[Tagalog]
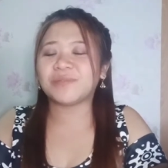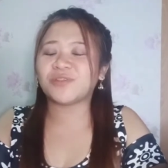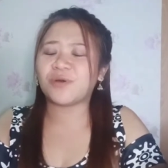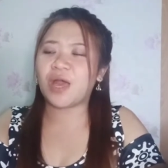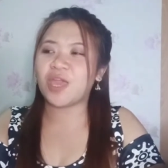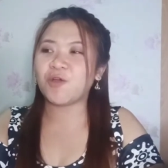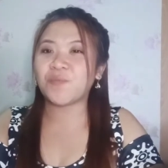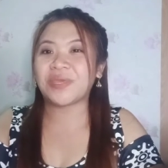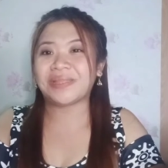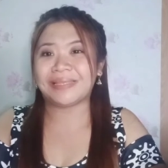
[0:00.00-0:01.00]
So I hope
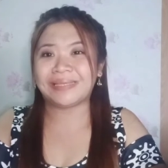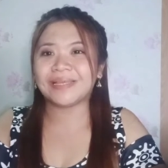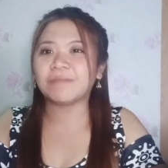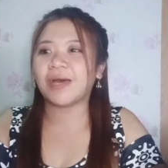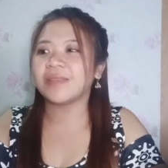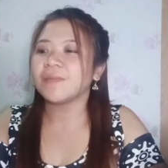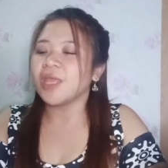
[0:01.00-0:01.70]
hindi naman.